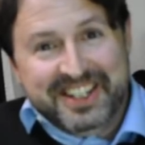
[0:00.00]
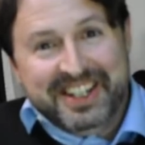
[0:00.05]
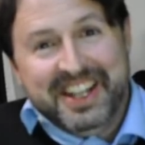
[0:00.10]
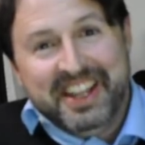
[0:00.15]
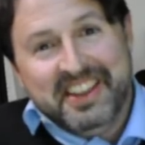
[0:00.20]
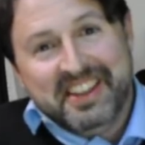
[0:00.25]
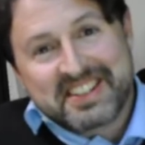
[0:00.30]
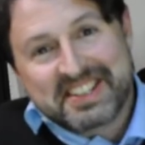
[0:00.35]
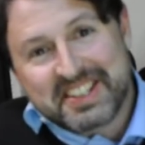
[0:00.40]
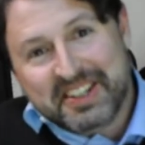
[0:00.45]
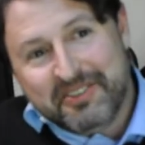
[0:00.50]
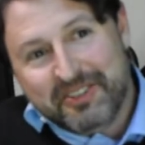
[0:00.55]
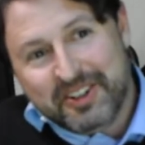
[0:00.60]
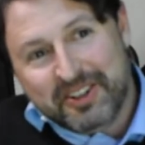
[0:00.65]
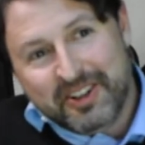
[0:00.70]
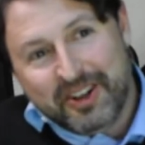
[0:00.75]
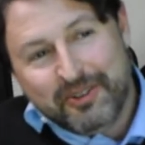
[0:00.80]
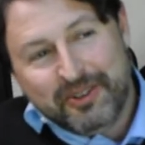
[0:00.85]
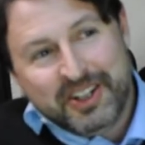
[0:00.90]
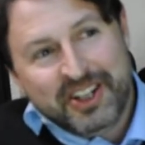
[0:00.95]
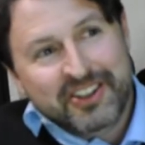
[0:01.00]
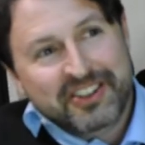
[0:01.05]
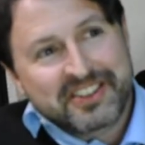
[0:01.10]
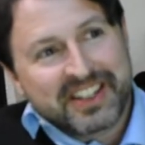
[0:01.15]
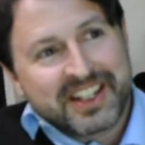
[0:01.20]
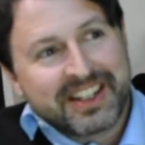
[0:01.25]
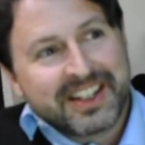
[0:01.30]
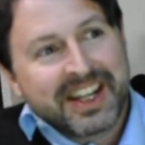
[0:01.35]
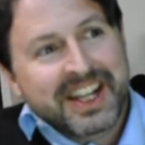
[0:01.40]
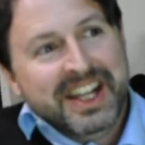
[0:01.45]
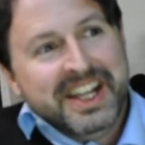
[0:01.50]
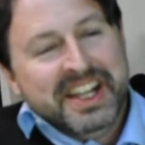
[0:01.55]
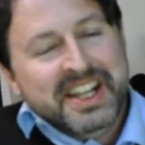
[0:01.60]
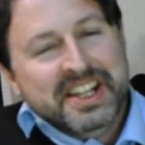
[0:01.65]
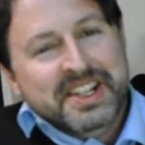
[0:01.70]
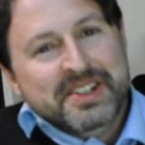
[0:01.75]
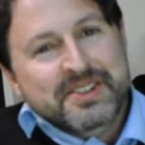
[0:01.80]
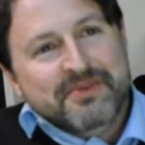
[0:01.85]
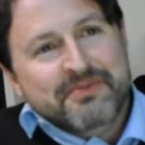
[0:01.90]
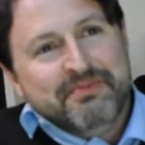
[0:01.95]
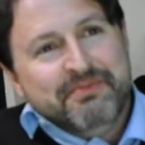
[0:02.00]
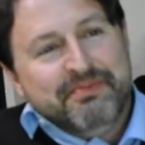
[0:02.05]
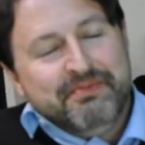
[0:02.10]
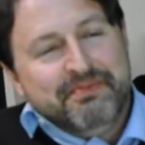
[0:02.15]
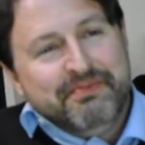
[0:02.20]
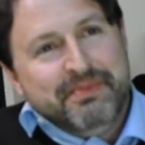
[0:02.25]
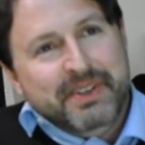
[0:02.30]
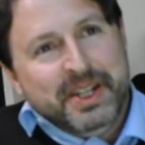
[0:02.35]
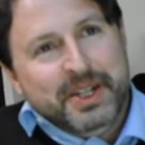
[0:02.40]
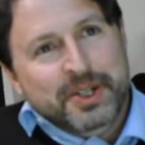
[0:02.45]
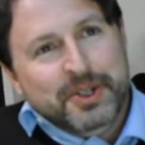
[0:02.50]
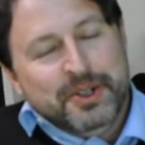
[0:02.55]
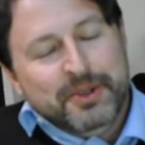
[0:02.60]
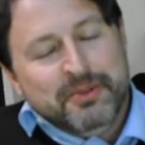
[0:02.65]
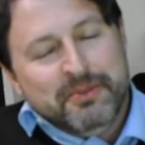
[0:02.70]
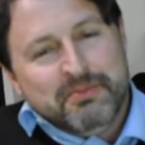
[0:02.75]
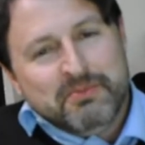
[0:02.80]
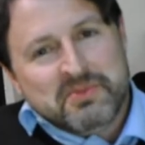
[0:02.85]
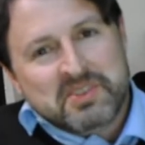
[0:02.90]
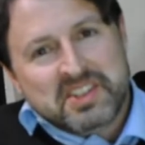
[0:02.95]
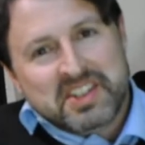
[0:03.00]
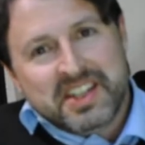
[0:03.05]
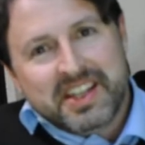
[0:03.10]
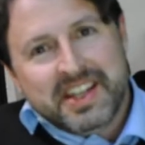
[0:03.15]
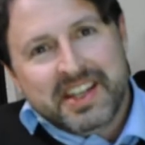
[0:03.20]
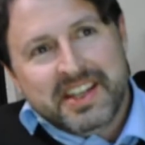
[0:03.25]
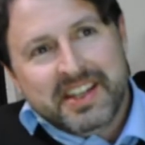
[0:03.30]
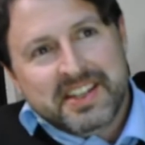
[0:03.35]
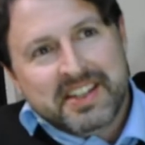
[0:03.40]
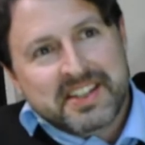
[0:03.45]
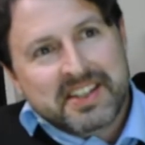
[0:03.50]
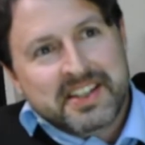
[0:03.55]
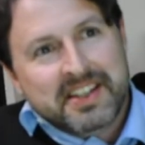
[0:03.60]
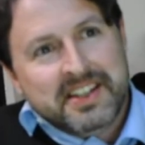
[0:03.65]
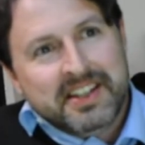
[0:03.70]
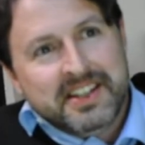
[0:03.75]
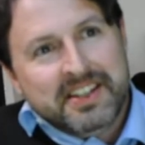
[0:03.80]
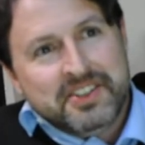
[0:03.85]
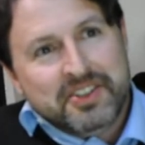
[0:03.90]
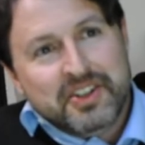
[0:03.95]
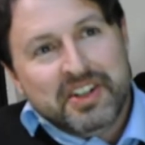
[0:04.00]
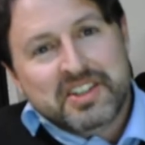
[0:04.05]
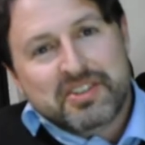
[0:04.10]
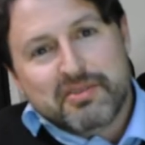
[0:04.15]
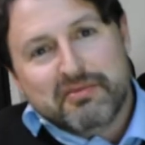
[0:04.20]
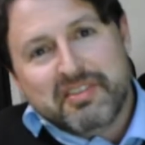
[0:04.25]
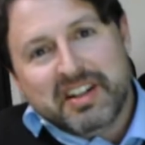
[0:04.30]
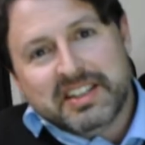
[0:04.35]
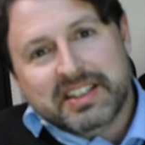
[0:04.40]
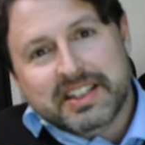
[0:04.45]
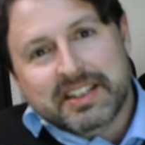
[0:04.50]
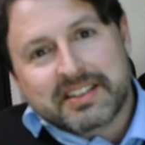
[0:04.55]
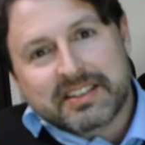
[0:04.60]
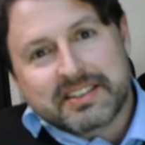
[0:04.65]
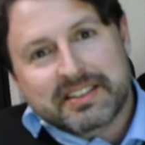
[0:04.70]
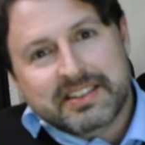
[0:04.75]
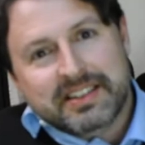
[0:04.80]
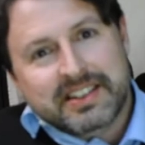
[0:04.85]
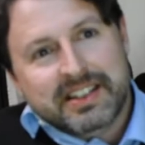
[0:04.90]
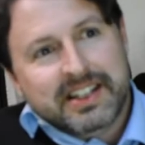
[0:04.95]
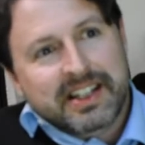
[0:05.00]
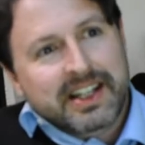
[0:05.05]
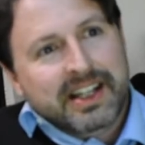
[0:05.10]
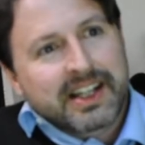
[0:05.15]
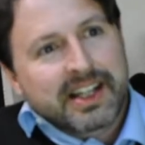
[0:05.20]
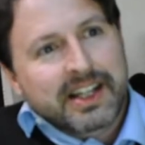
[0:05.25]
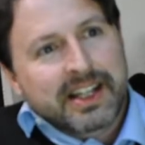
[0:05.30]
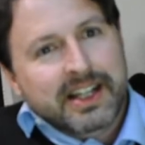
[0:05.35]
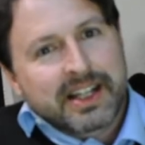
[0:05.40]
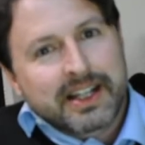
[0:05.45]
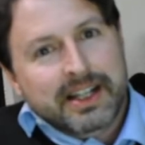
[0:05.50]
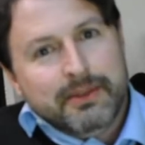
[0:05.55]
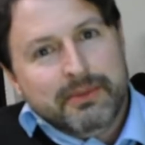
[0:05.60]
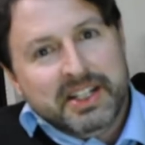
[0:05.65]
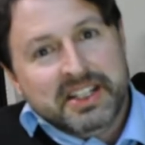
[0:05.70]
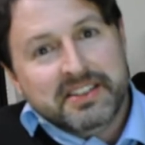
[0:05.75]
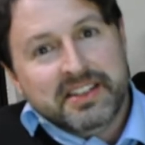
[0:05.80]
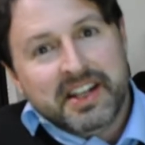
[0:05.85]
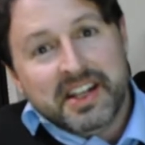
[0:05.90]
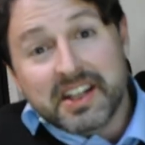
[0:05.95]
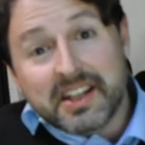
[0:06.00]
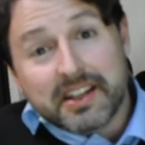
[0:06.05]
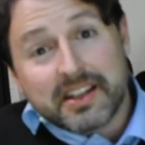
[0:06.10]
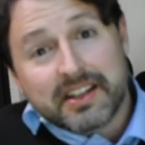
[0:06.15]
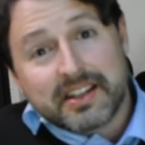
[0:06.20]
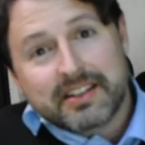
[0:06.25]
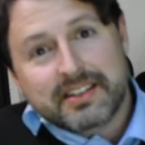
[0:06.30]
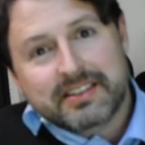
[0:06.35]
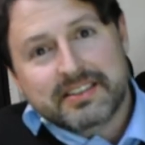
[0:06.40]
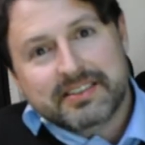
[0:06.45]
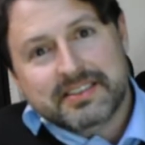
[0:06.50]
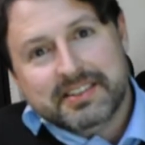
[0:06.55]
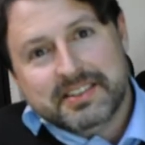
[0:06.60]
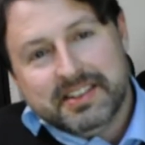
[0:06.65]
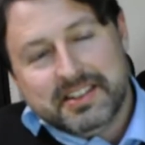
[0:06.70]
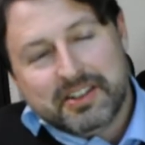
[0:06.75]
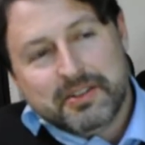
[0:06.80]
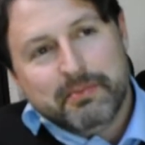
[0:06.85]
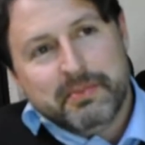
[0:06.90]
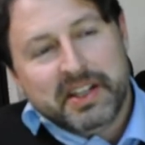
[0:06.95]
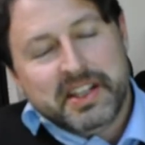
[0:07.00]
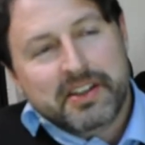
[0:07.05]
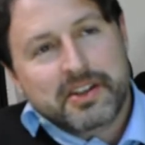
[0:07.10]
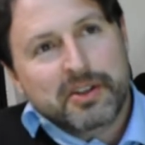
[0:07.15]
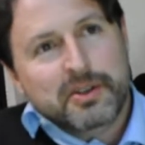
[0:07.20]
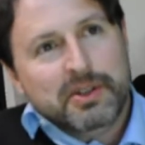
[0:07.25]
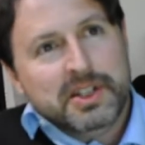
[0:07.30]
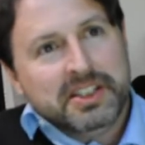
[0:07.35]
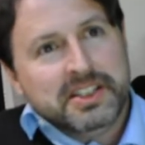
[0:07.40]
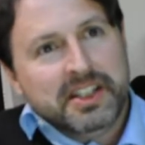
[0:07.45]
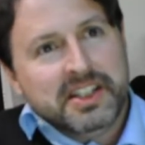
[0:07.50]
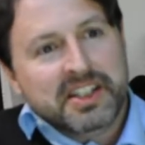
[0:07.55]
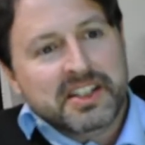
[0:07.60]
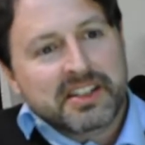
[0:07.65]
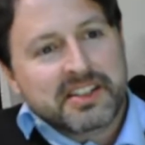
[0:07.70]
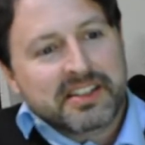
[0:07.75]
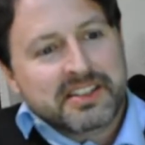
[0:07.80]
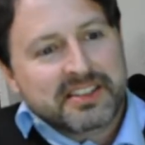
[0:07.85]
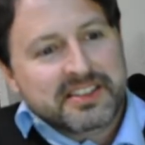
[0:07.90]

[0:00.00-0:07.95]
nadie está obligado a entrar. Pero mm, sí que yo le he hecho falta a Blender Inc el compañero de Blender Inc.